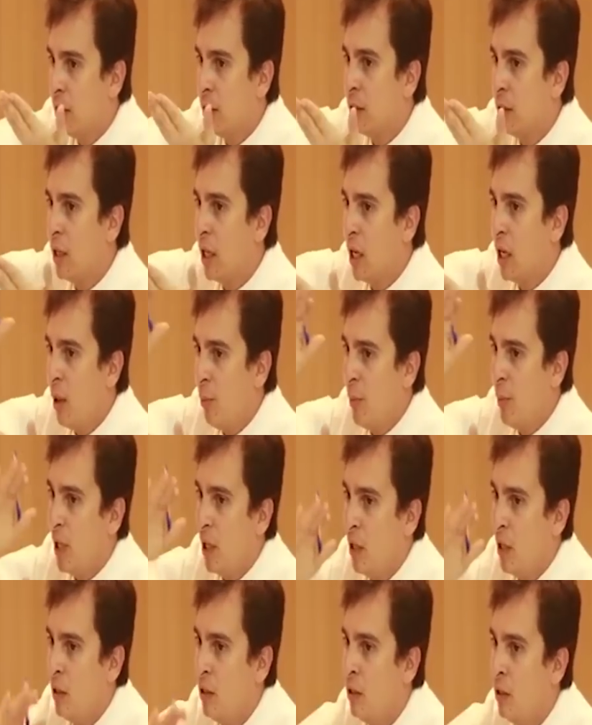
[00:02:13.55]

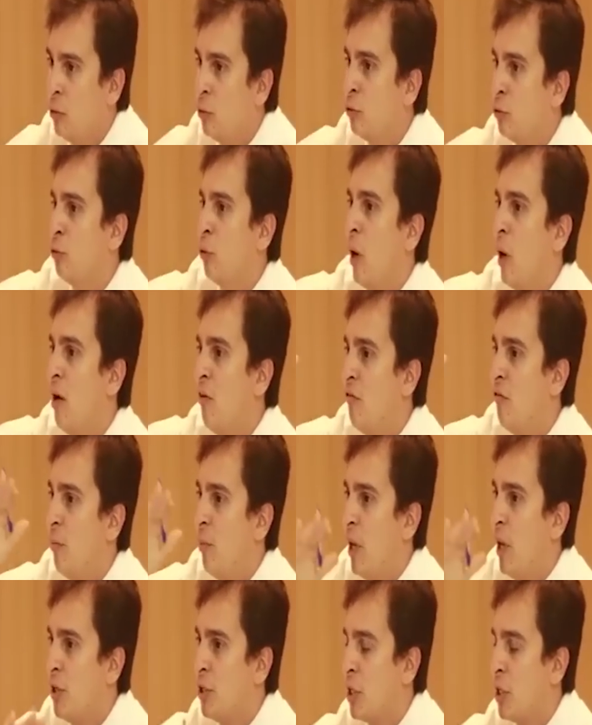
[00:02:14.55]
delaminando
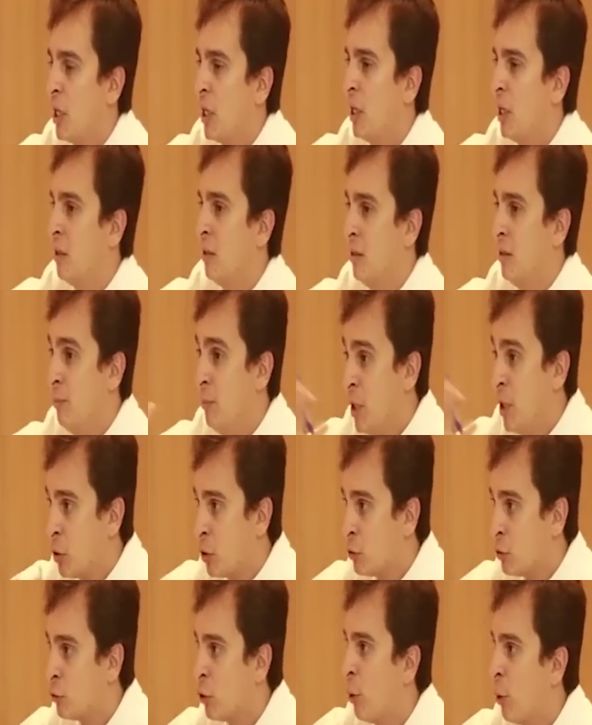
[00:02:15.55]
suavemente, aquela,
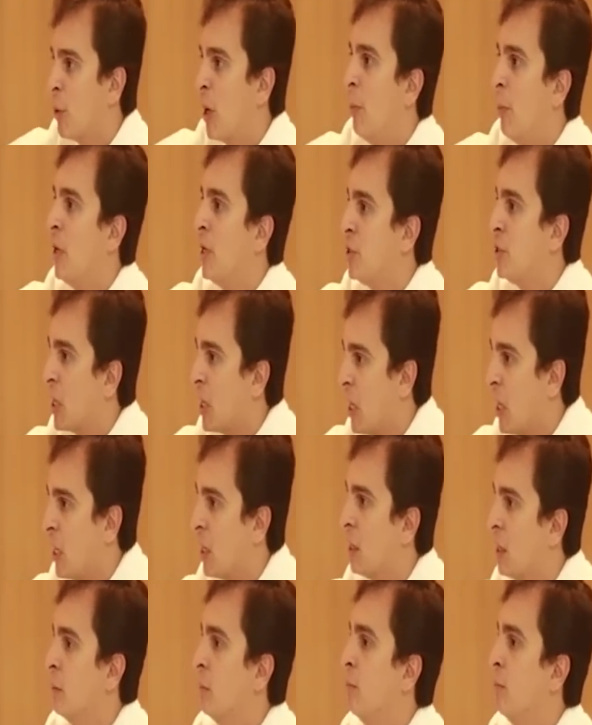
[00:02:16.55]
microscopicamente, aquela